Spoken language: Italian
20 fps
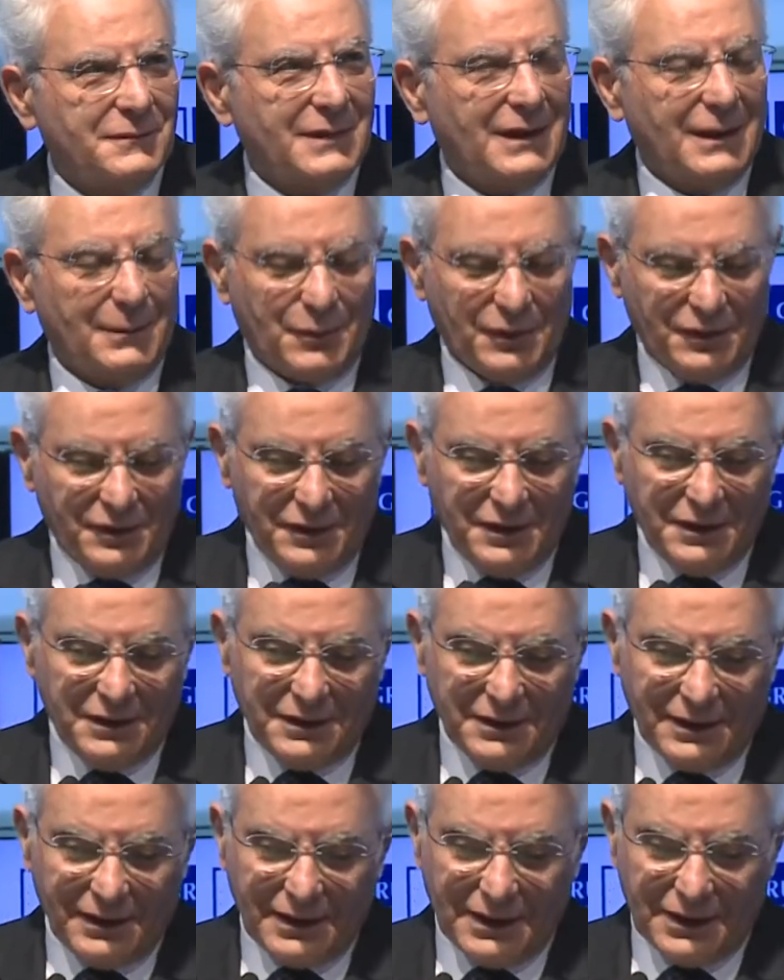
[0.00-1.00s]
al
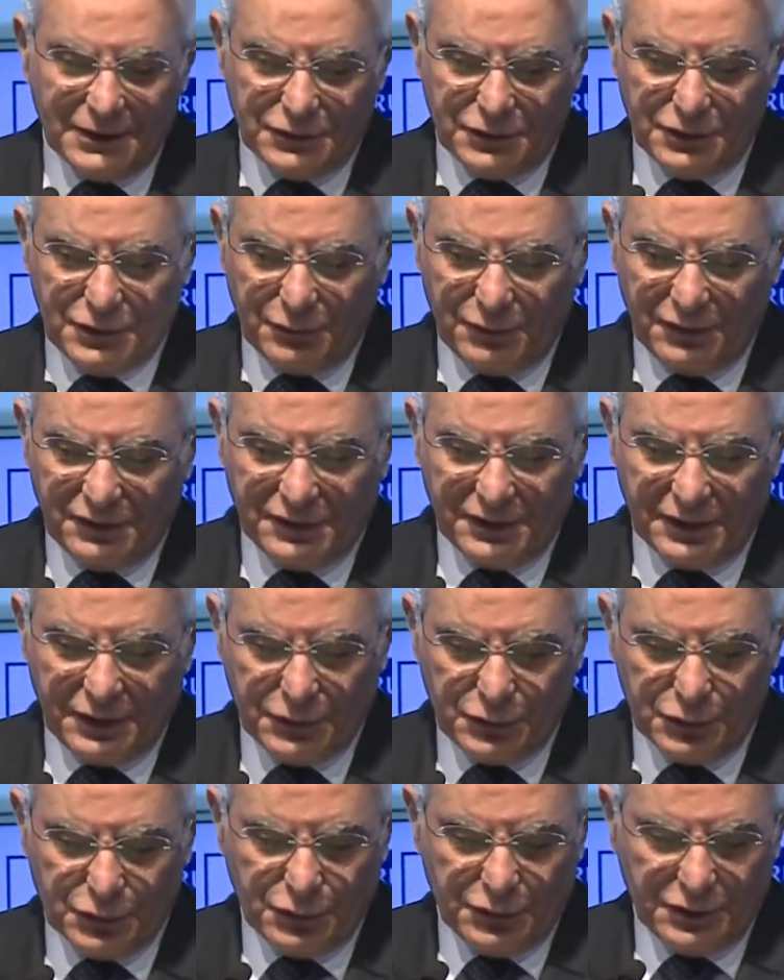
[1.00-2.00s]
Presidente del Lanci di questa
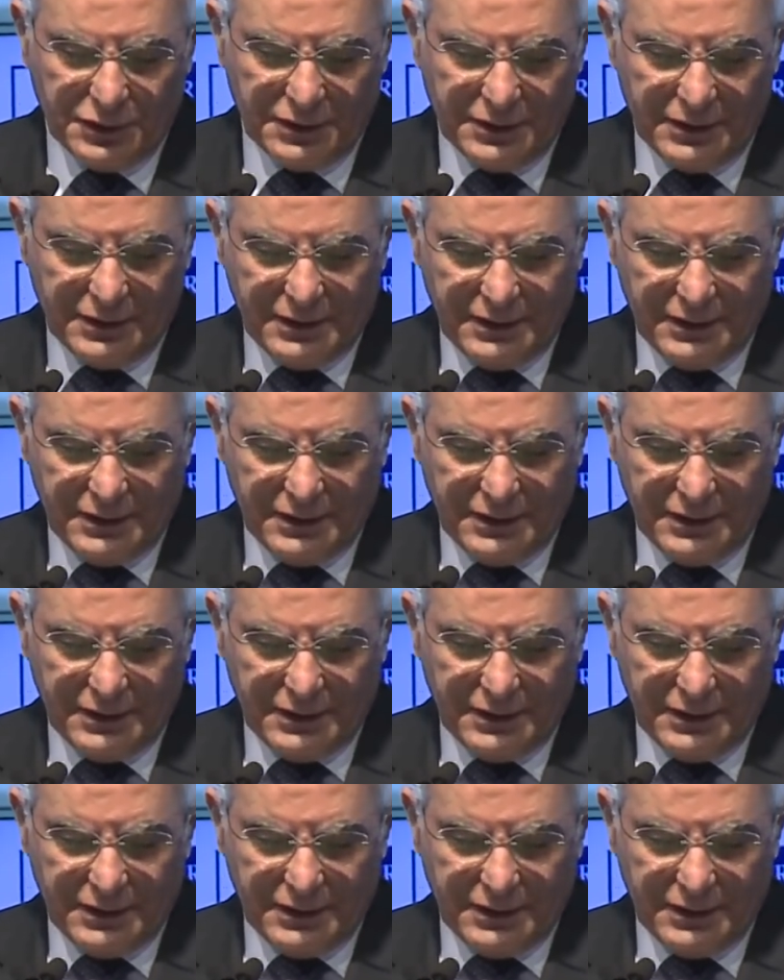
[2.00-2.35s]
Regione,